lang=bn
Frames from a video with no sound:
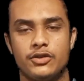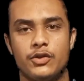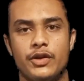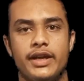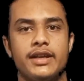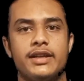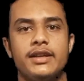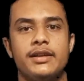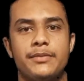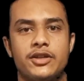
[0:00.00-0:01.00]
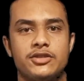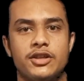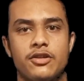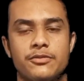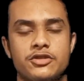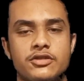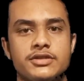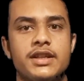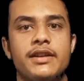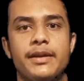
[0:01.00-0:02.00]
তো এখানে মানুষের
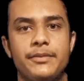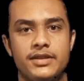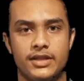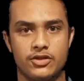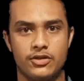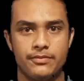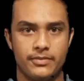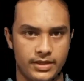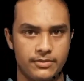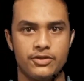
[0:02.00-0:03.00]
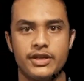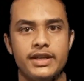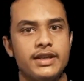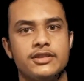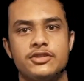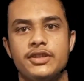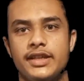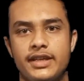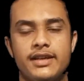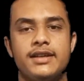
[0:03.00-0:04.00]
কর্মসংস্থান এমনিতেই কম এবং এখানে যদি
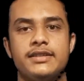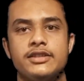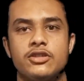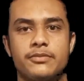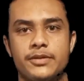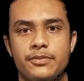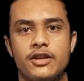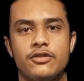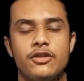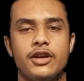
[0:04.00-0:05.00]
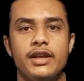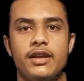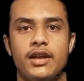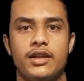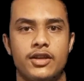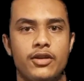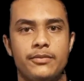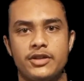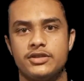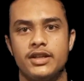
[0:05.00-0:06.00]
এআই দিয়ে সংবাদ পড়ানো হয় তাহলে
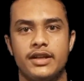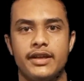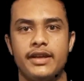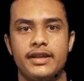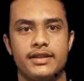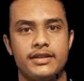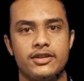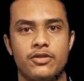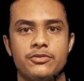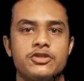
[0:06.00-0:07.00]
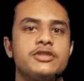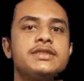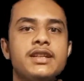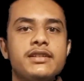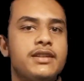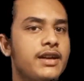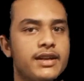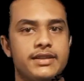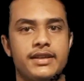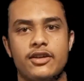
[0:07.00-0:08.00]
মানুষের এই ক্ষেত্রে কর্মসংস্থানটা
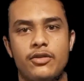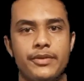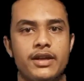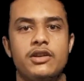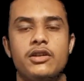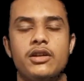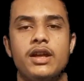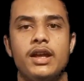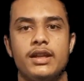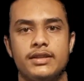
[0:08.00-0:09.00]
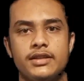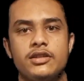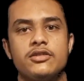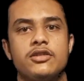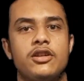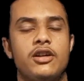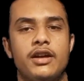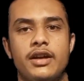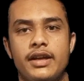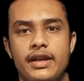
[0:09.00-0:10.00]
একদিকে কমে গেল দ্বিতীয়ত
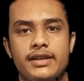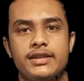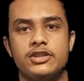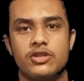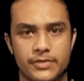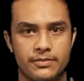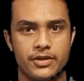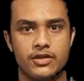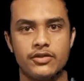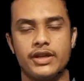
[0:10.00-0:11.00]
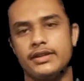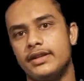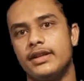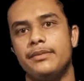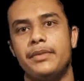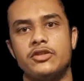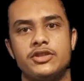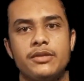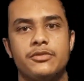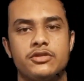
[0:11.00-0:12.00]
এআই দিয়ে সংবাদ পড়ানোর ক্ষেত্রে
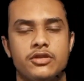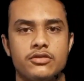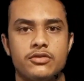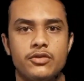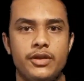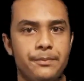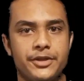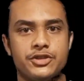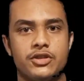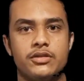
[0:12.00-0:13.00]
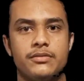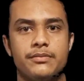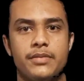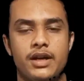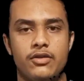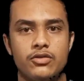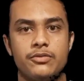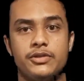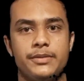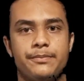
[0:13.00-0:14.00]
মানুষের মতো কোনো ইমপ্রেশন বা
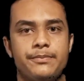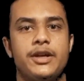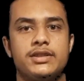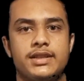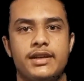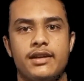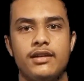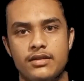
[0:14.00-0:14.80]
অনুভূতি পাওয়া যায় না